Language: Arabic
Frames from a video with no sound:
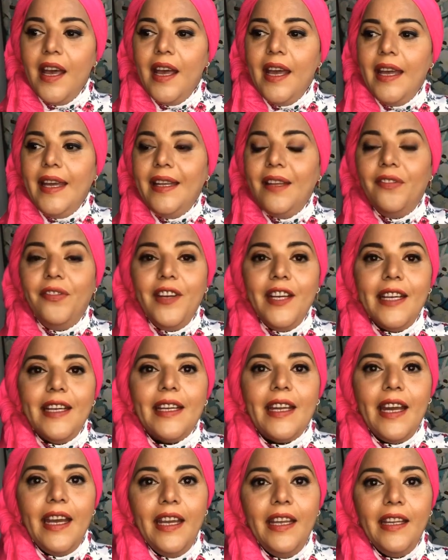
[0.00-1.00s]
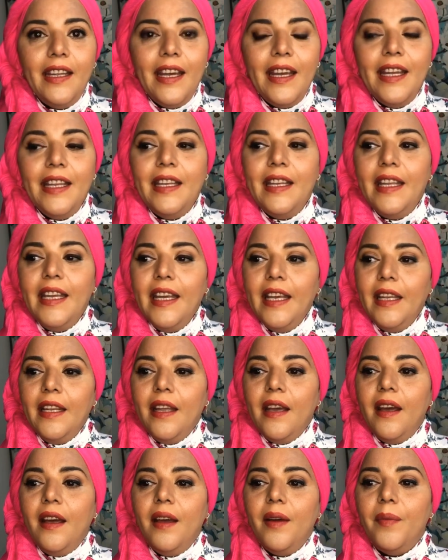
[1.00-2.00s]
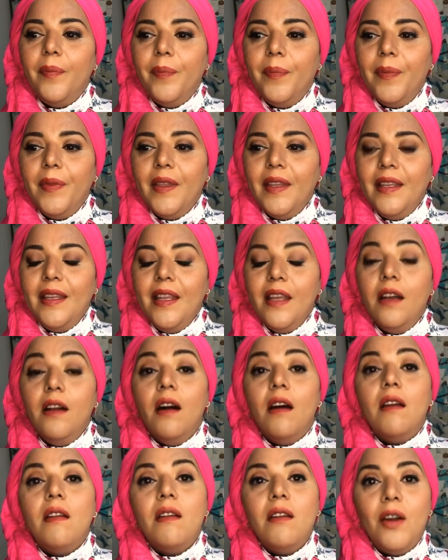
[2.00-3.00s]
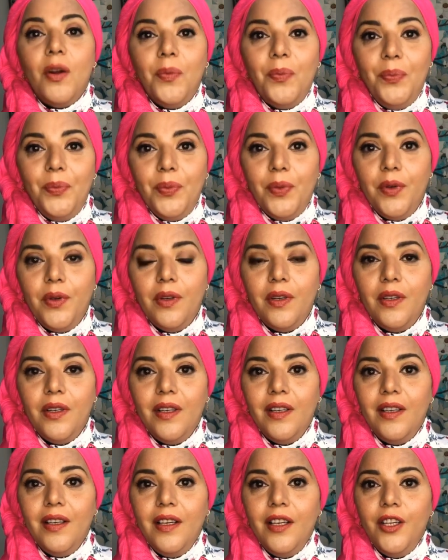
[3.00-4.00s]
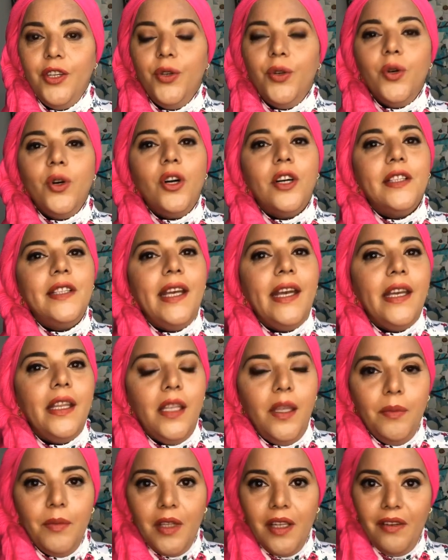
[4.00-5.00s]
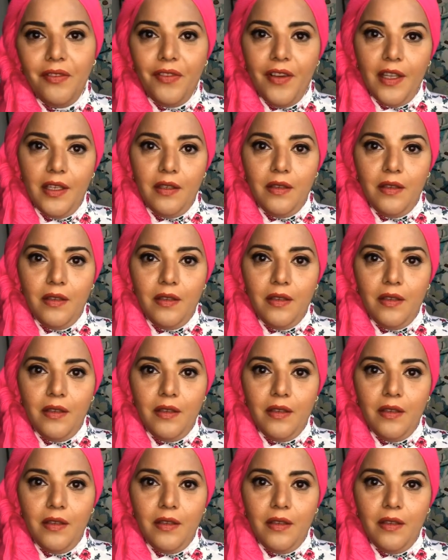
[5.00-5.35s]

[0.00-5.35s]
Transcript: الفكره هنا ان احنا نجرب نوع تاني من الفن